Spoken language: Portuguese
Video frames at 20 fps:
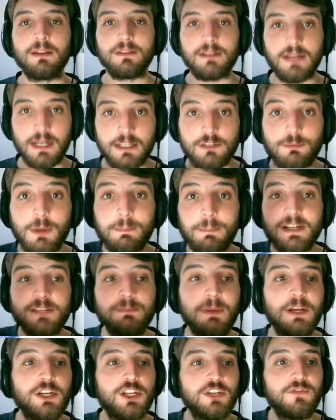traz uma
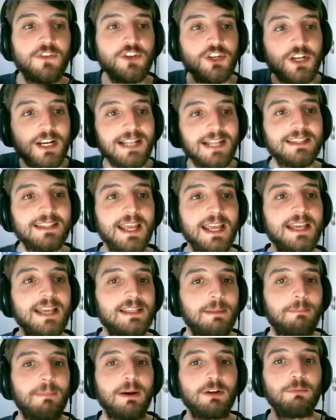perspectiva de
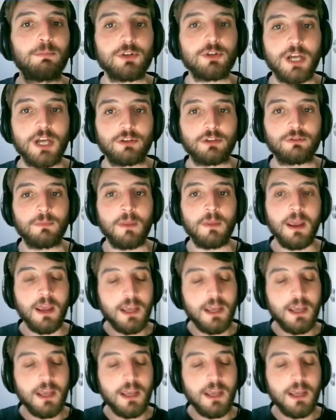grandeza para o projeto.